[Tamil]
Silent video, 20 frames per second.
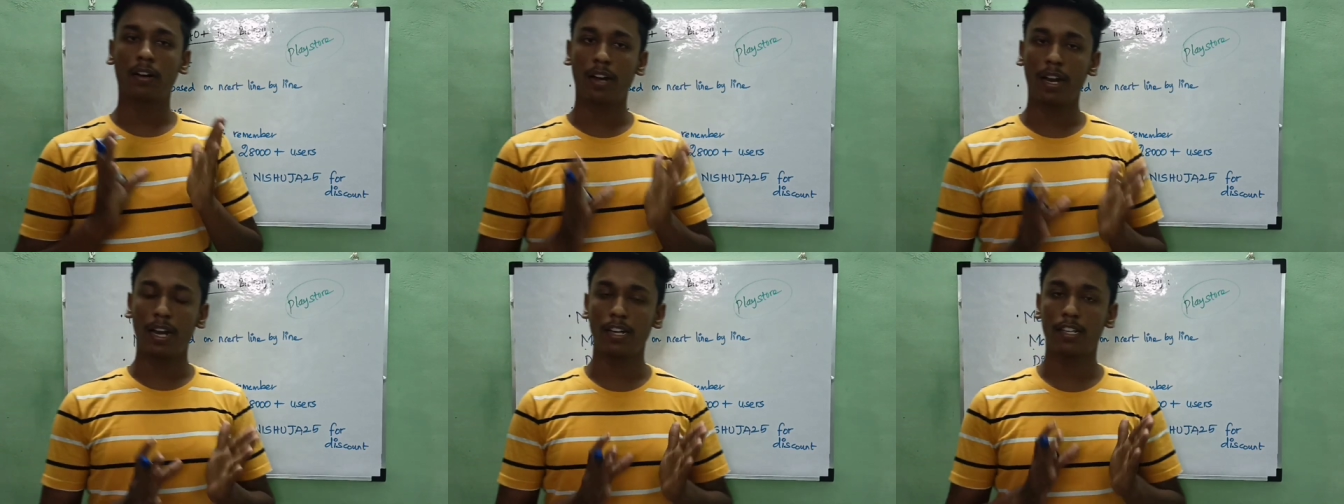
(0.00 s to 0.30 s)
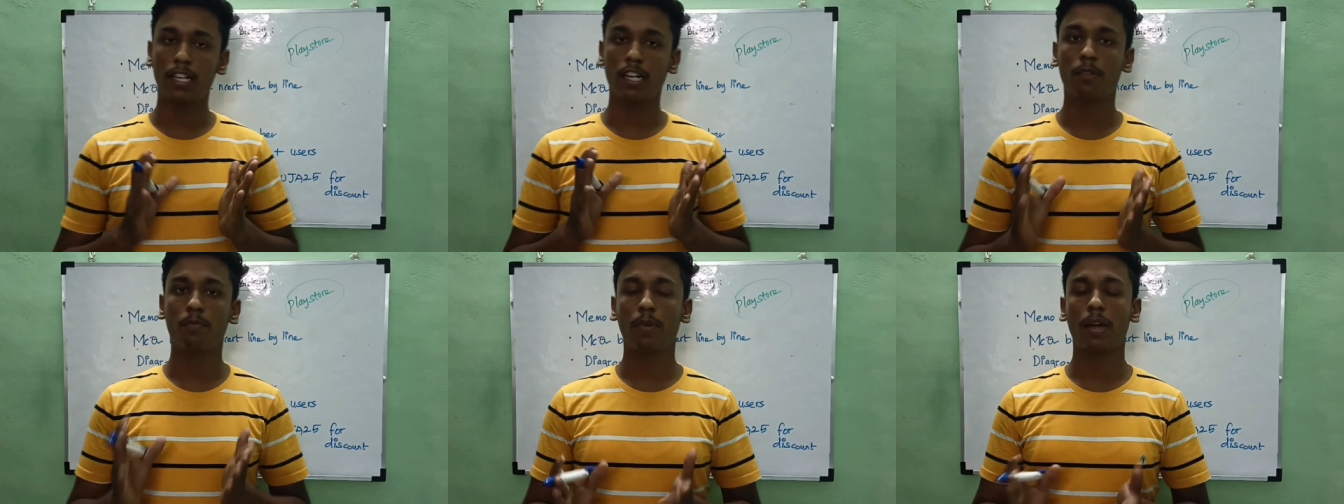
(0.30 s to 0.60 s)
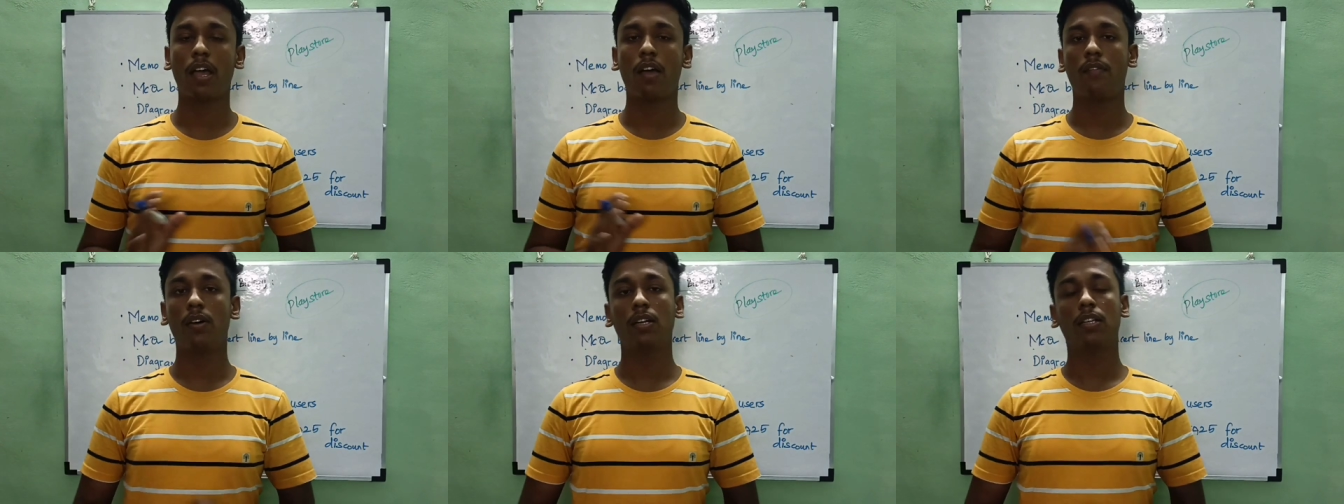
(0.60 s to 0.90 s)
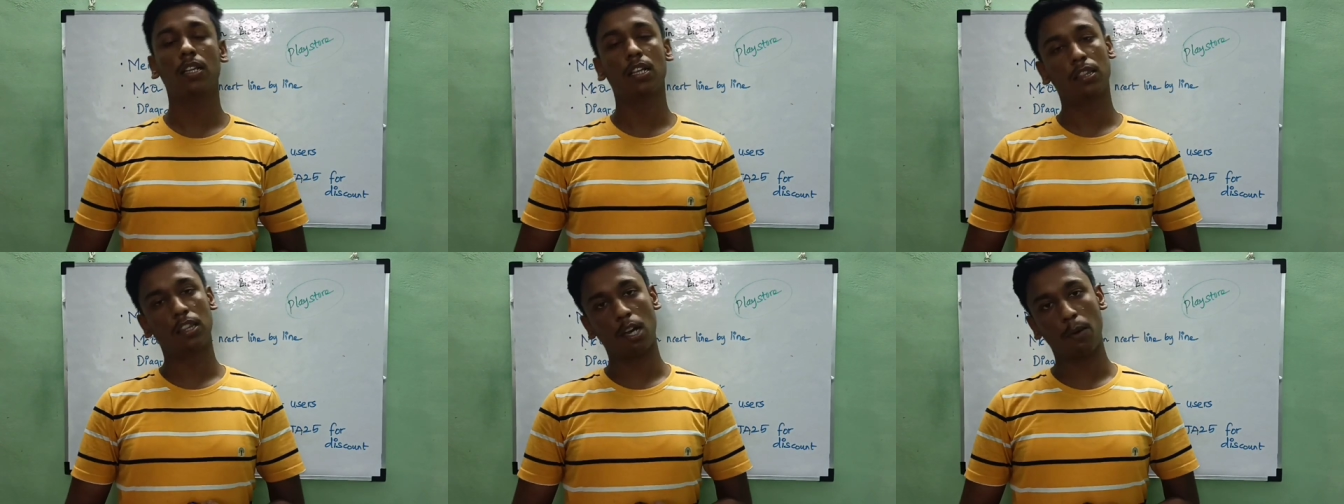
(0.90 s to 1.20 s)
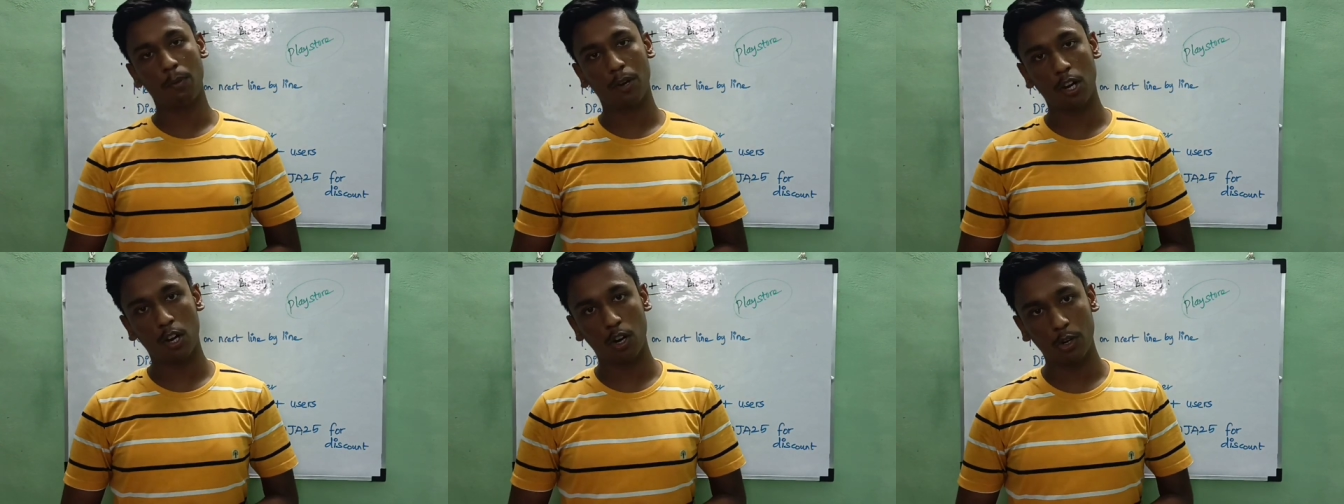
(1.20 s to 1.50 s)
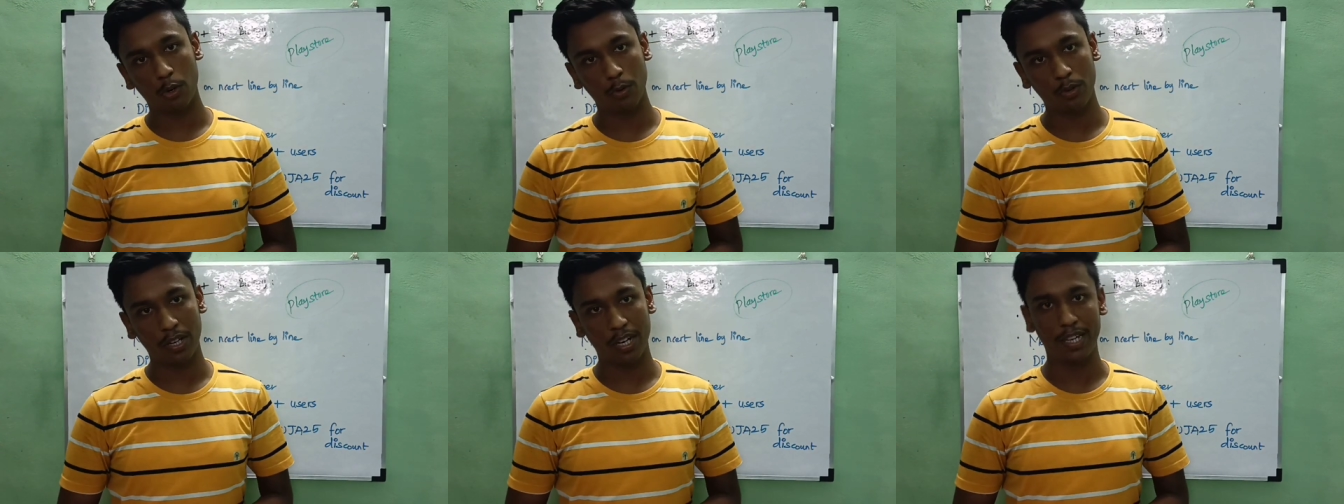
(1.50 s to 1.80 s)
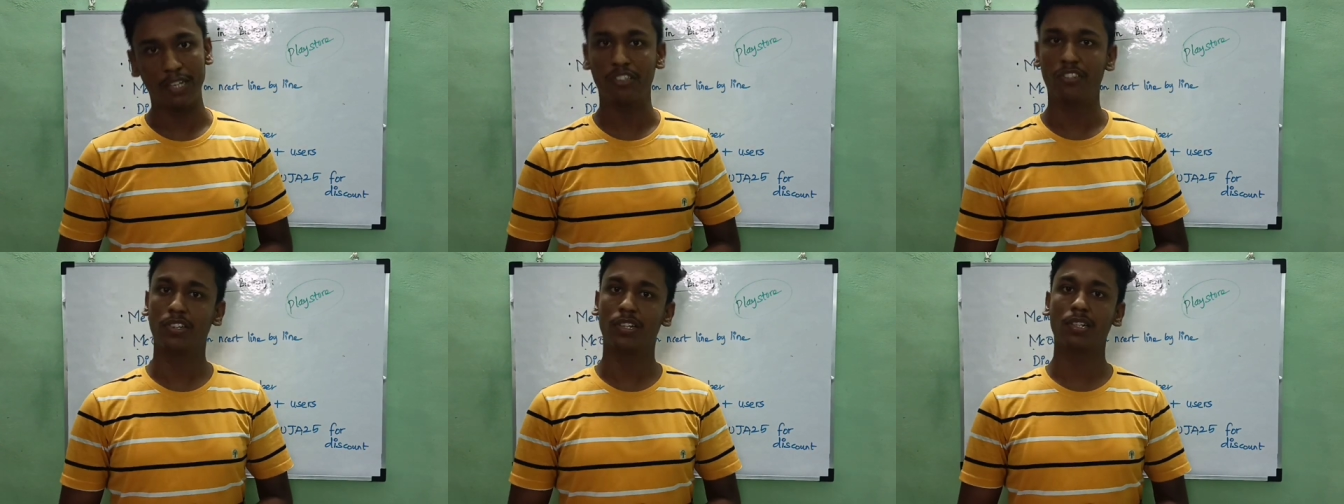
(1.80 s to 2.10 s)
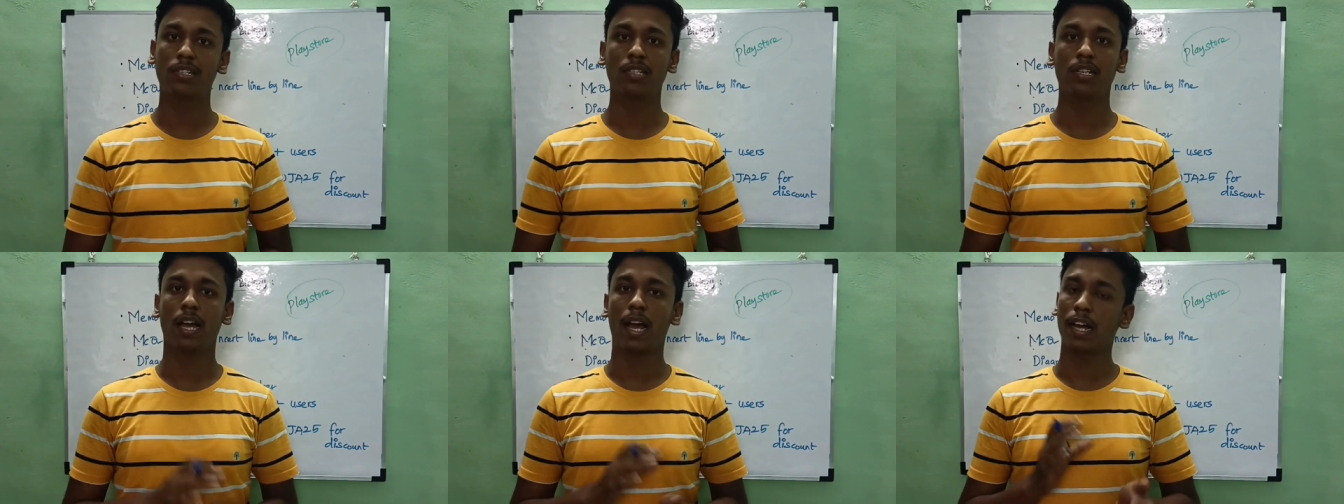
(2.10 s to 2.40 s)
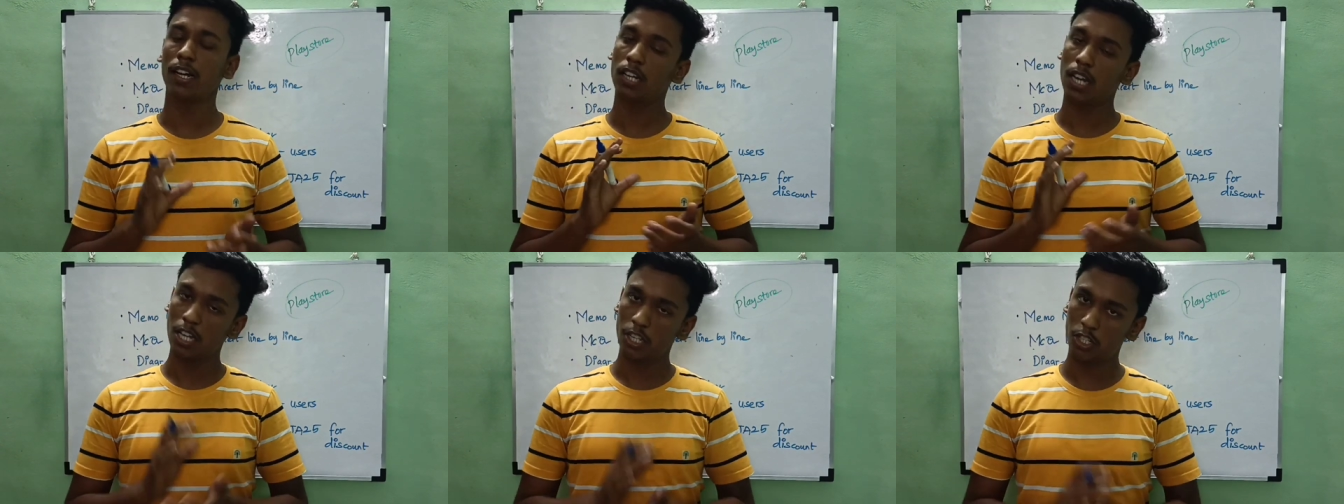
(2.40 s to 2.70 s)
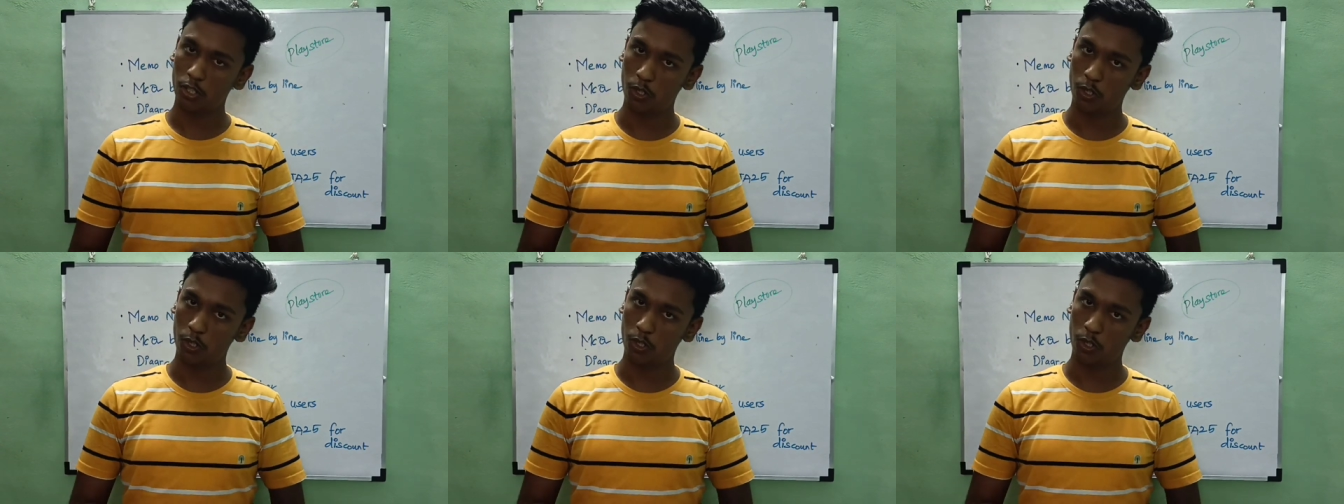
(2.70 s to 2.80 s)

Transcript: கிரியேட்டட் பை அவர் தமிழ்நாடு டீச்சர்ஸ் அண்ட்